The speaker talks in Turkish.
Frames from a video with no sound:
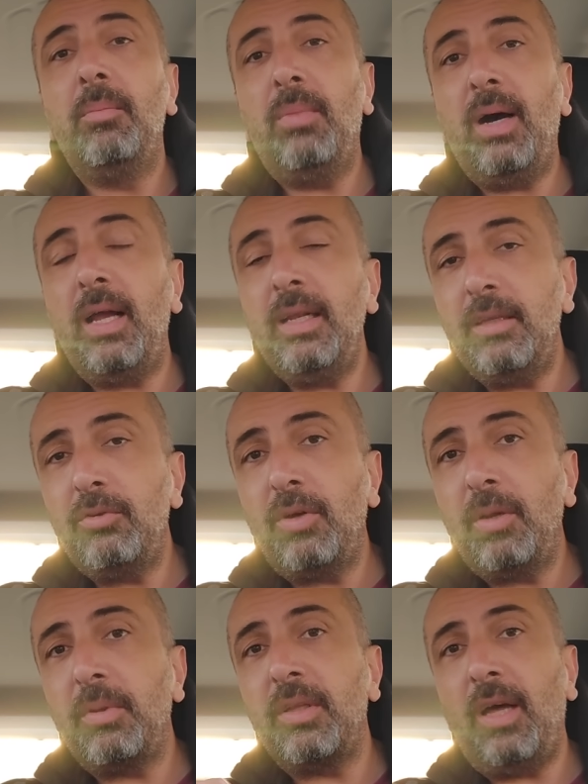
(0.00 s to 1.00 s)
maliyeti o
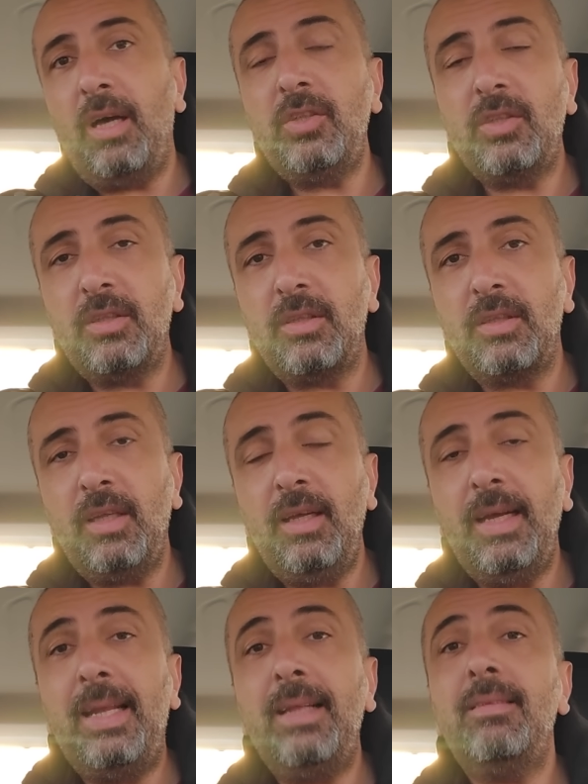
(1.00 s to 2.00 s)
arabanın
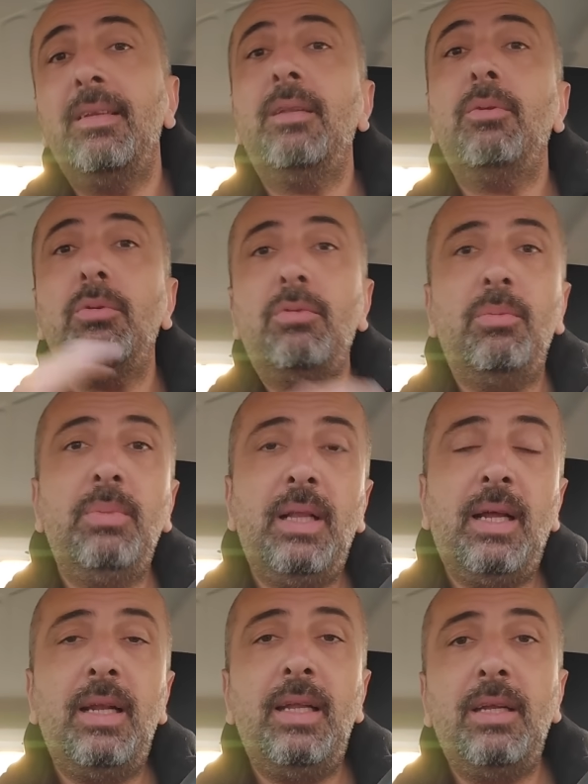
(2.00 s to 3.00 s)
aştığında elektrikli
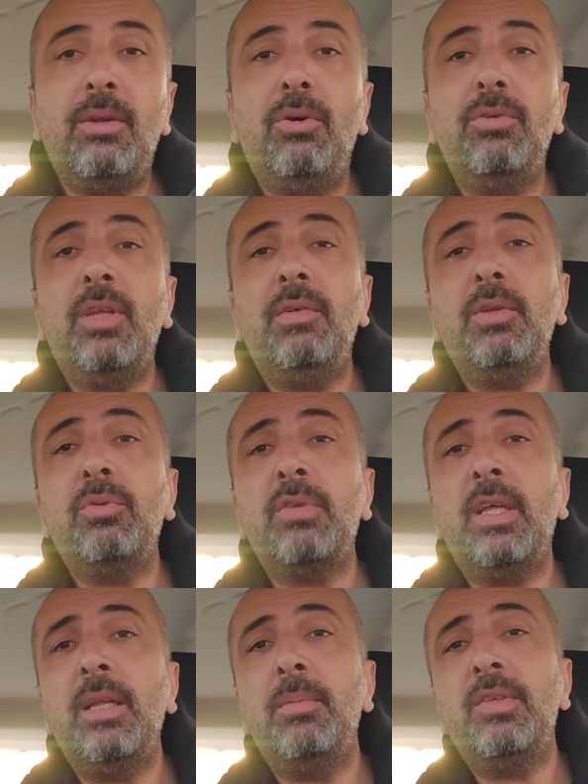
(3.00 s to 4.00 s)
otomobillerle ilgili ÖTV
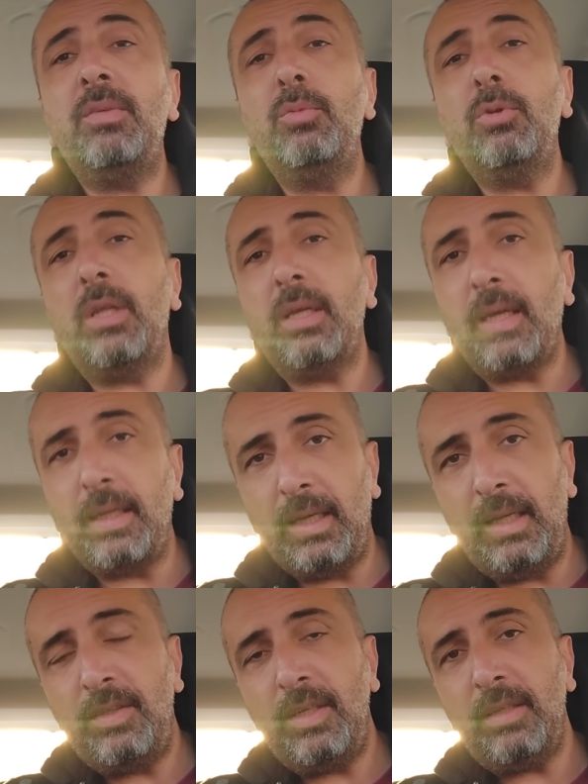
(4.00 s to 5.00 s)
düzenlemesi mutlaka
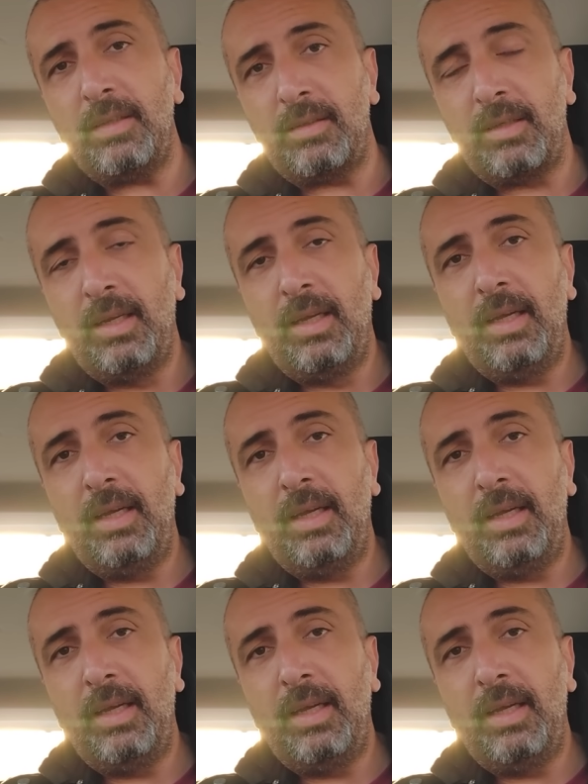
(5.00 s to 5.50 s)
gelecektir.